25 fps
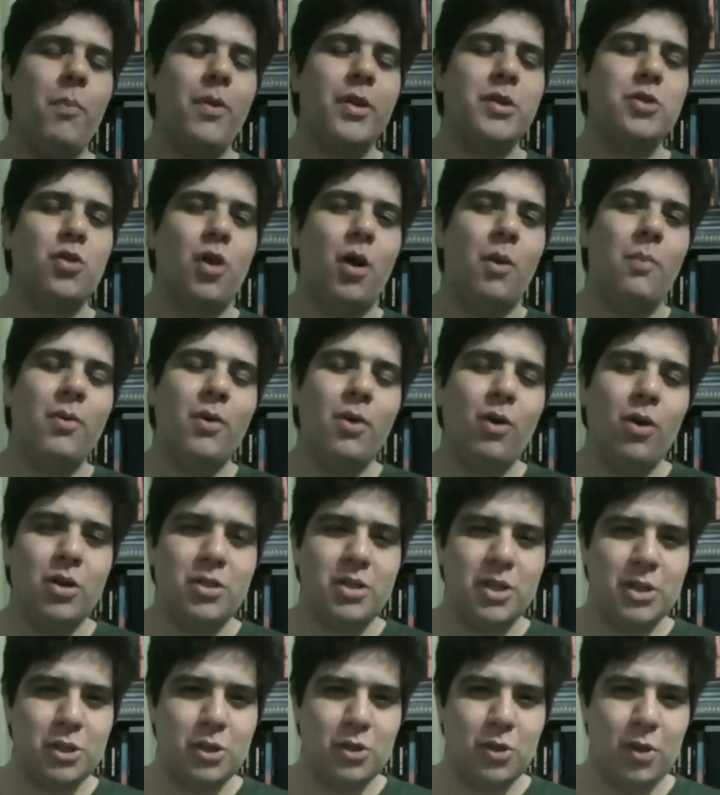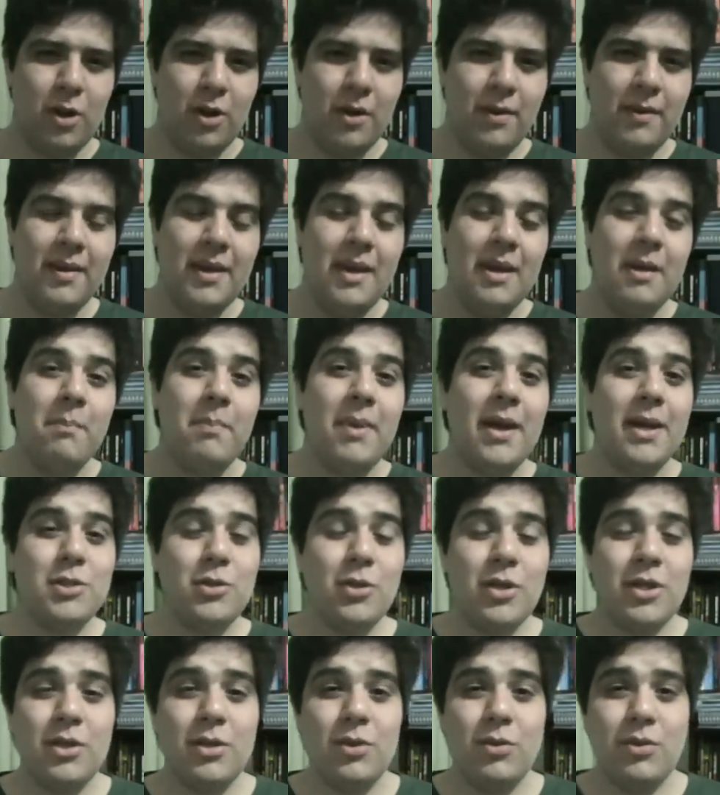pessoal, por hoje é só.
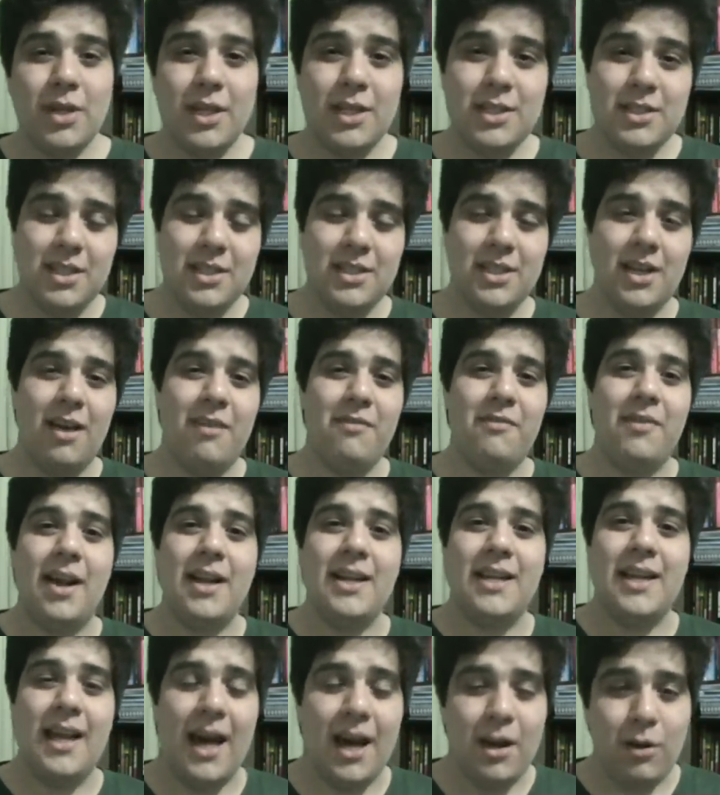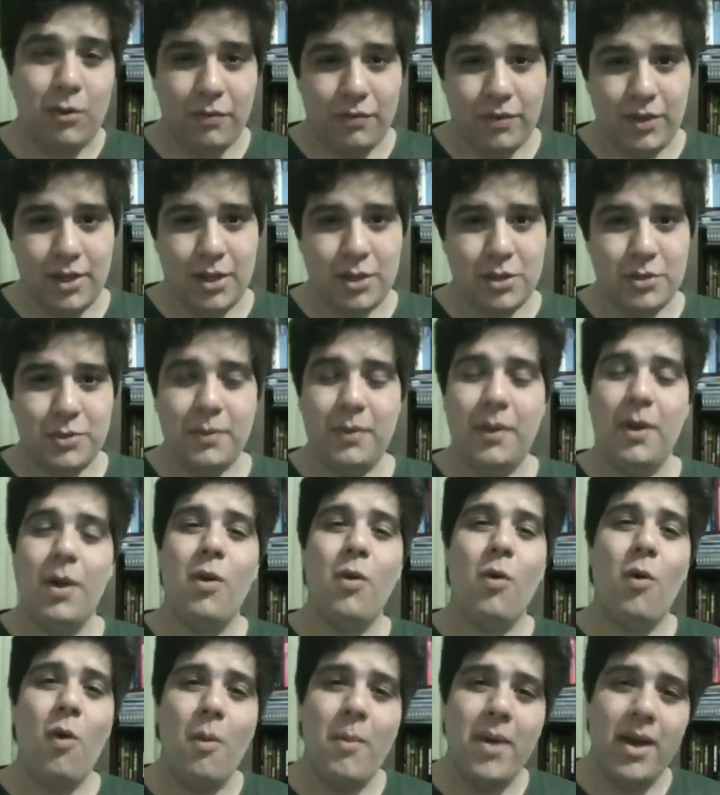Peço que não deixem de avaliar o vídeo,
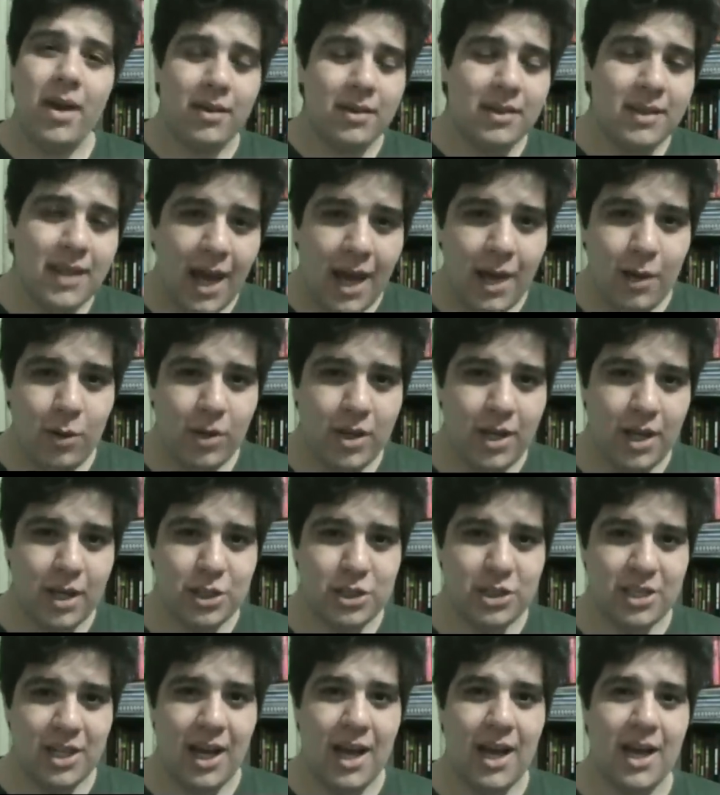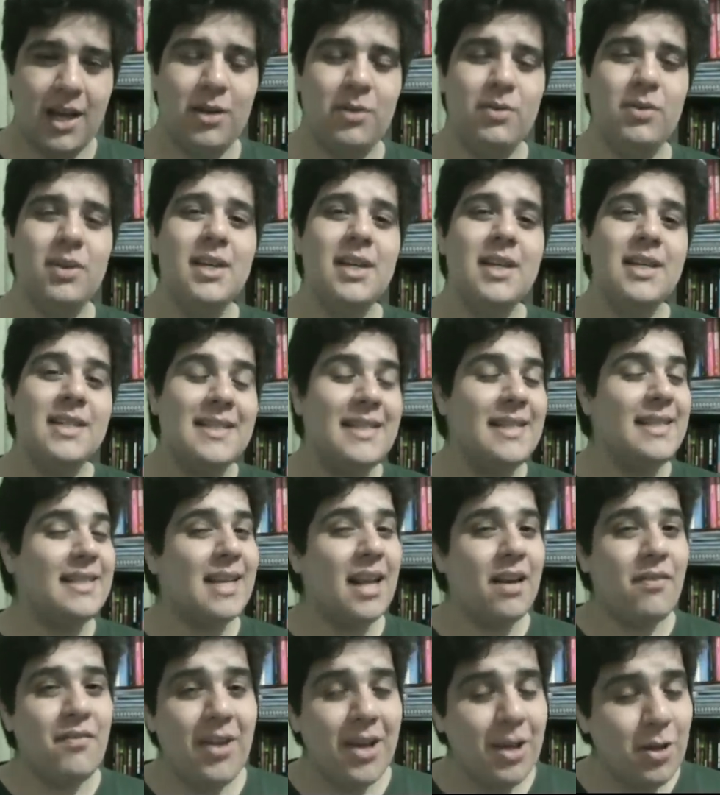comentar o que acharam, se
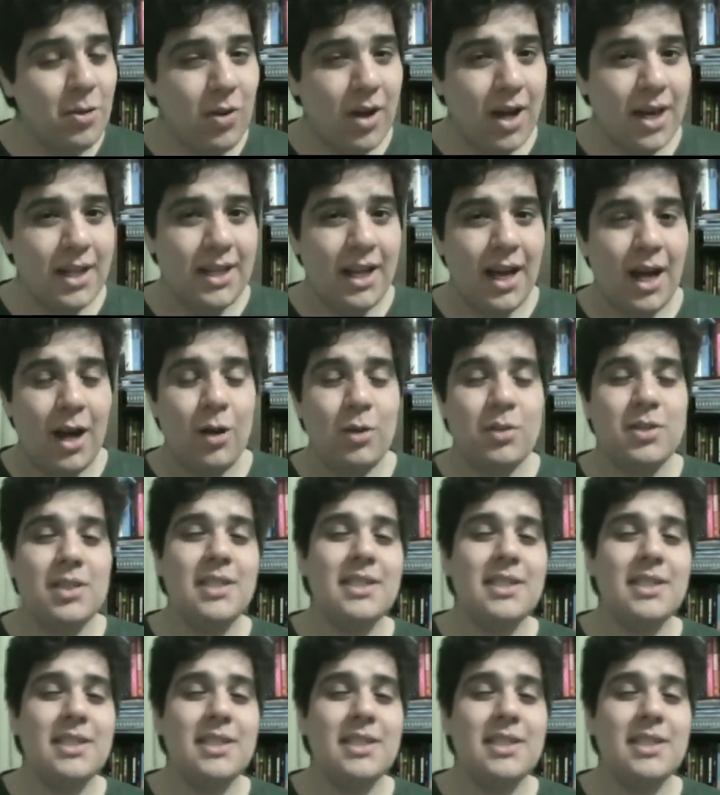inscrever no canal, se